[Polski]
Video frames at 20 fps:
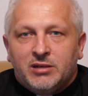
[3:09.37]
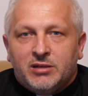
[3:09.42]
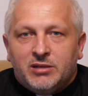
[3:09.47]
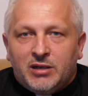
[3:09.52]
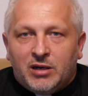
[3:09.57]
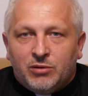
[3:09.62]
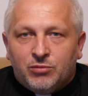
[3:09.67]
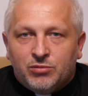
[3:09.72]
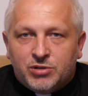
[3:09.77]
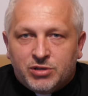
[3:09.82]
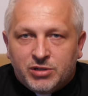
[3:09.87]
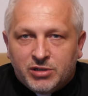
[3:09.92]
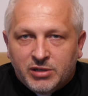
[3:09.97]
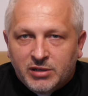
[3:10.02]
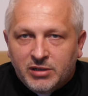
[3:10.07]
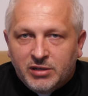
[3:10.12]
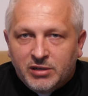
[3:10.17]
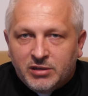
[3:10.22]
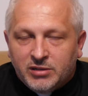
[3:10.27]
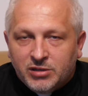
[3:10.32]

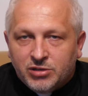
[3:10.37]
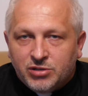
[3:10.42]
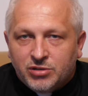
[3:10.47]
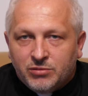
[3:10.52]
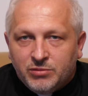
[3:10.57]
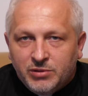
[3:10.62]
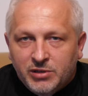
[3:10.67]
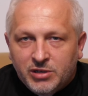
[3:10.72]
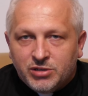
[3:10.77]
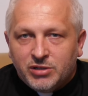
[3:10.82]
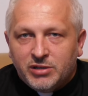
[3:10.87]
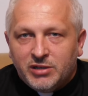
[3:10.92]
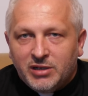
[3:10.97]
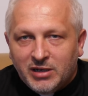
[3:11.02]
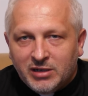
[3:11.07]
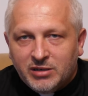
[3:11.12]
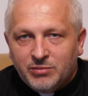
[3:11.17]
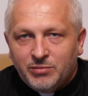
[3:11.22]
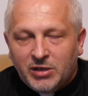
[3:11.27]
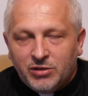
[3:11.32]
nauczyli tych żołnierzy,
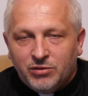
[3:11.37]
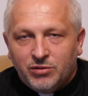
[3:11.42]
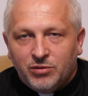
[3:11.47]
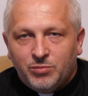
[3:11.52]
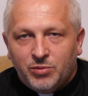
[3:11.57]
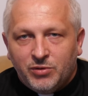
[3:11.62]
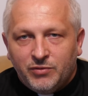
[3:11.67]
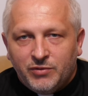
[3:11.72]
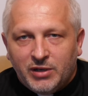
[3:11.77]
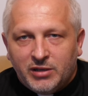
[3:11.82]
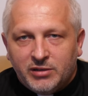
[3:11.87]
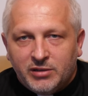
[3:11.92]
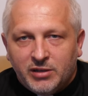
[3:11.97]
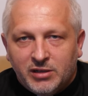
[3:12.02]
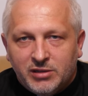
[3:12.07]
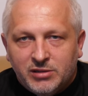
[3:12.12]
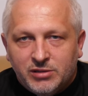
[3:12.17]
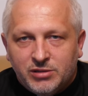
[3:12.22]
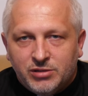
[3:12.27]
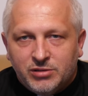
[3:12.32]
jak mają
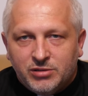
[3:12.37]
opowiadać,